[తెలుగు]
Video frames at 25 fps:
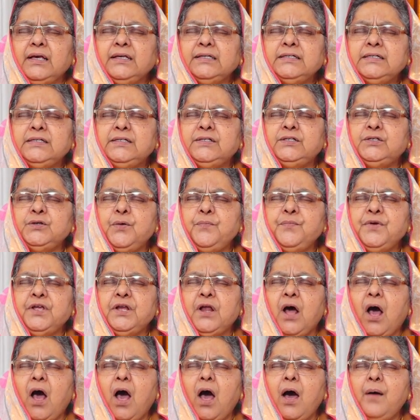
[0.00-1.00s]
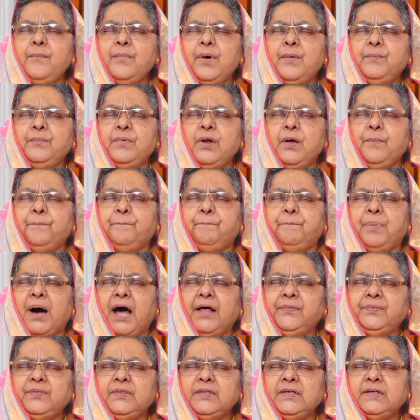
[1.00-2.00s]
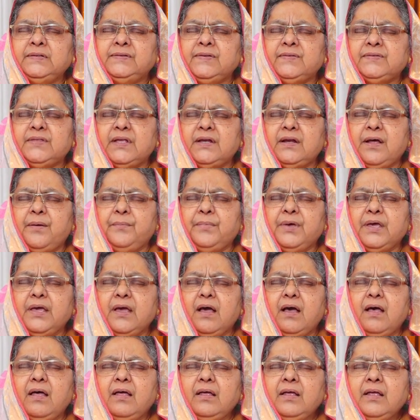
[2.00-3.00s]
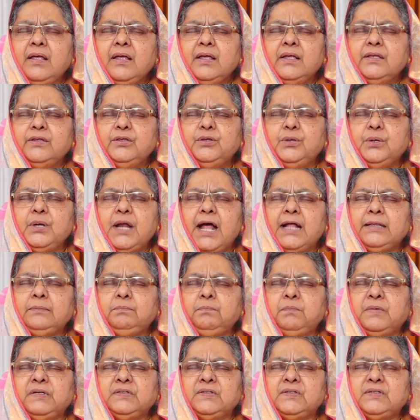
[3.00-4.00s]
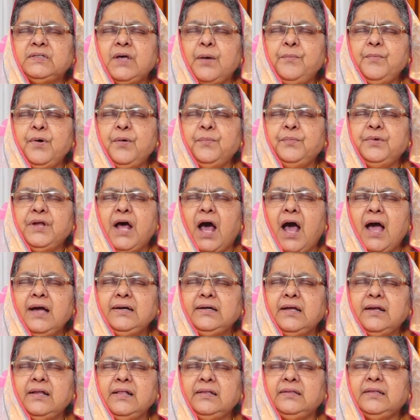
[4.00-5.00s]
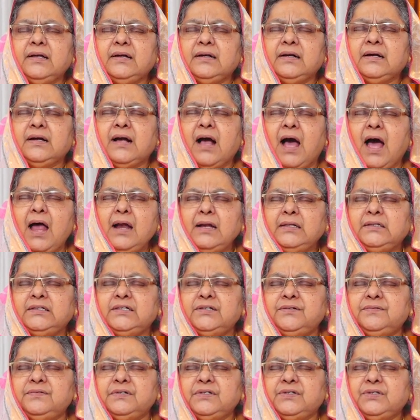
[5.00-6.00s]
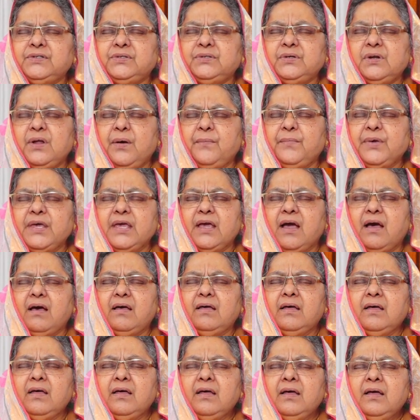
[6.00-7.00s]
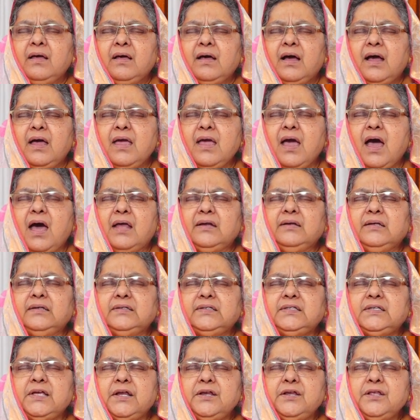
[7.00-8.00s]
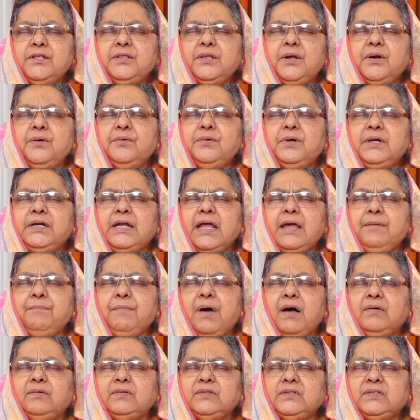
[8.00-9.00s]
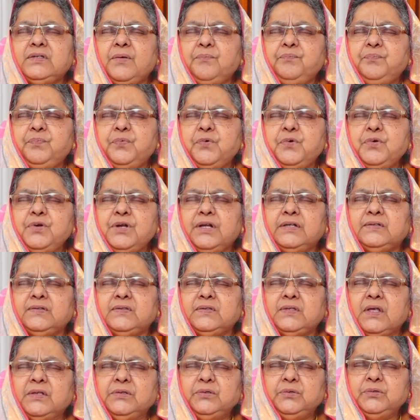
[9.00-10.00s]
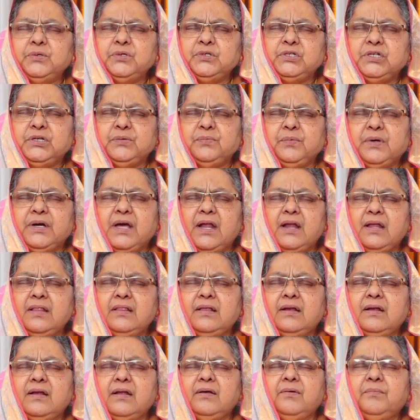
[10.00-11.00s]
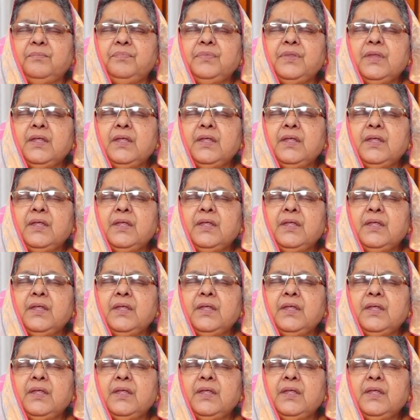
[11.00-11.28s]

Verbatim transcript: ఏసు మీ నామంలో బంధిస్తున్నామయ్యా దురాత్మ సమమును ఆగ్నితో కాల్చివేస్తున్నామయ్యా అయ్యా నీ సన్నిధిలో ఉంటే మాకు సంపూర్ణ సంతోషం కలదన్నాం